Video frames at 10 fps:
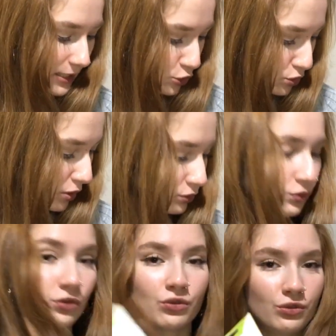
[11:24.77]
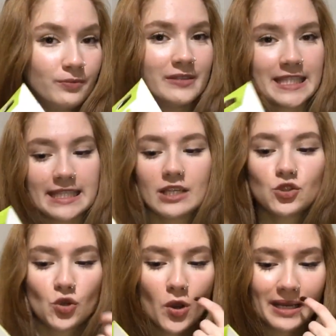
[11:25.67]
Son ürünüm ise
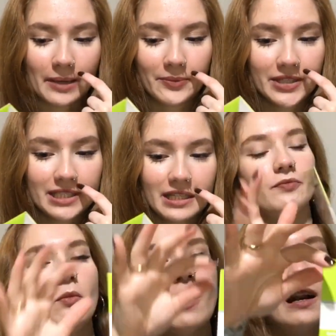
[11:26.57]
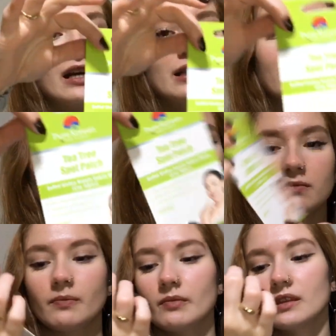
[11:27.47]
şöyle bir markanın
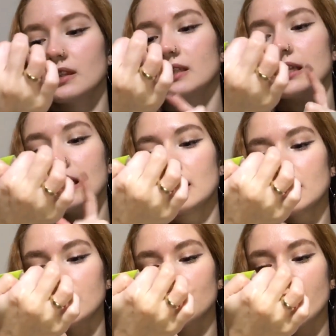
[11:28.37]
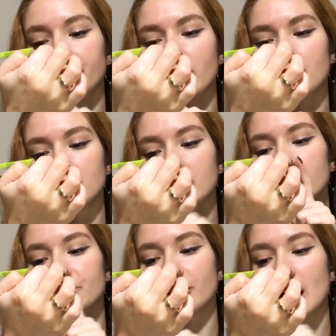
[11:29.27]
şeffaf
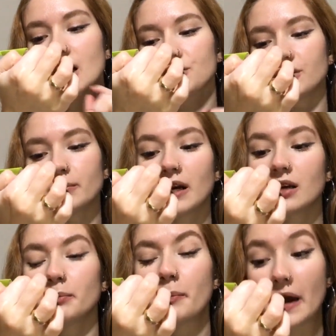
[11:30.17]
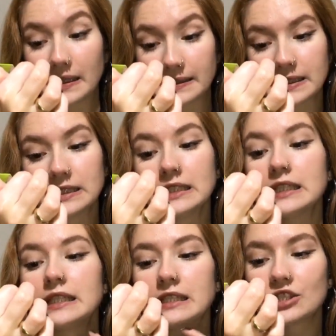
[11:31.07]
sivilce karşıtı bakım bantı
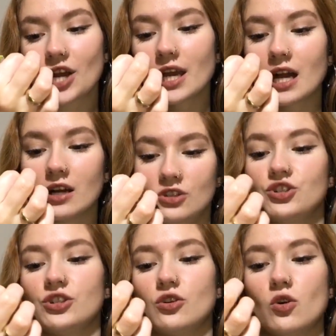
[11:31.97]
çay ağacı